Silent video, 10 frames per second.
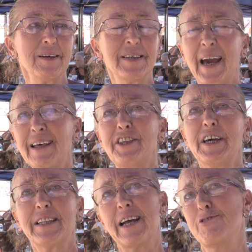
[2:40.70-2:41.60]

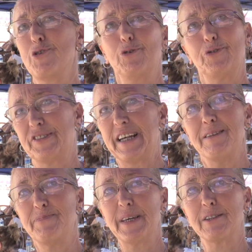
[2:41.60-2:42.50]
Gerçekten çok
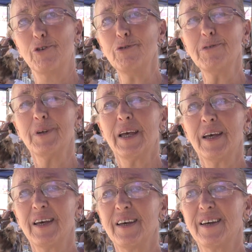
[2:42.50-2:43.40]
güzel bir gün.
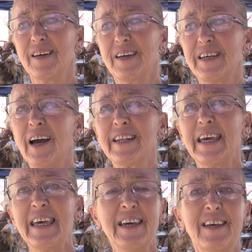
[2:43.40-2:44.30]
Ee, yani
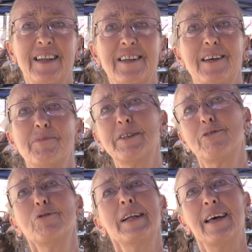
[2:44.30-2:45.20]
iyi ki dediğimiz
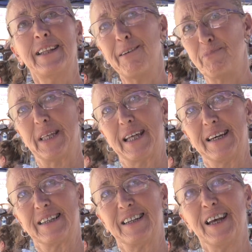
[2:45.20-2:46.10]
günlerden biri.
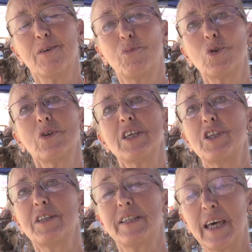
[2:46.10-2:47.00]
Bunun
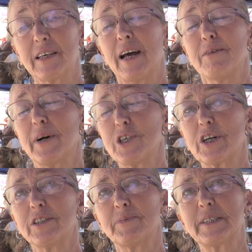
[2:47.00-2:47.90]
için tekrar
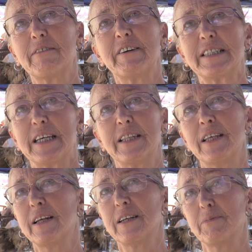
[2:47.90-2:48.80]
başkanımıza ve
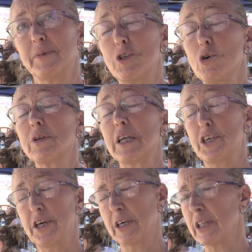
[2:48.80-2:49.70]
Zerrin Hanım'a çok
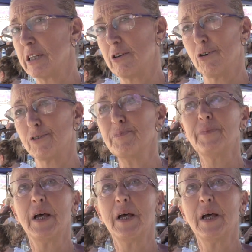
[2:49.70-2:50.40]
teşekkür ediyorum.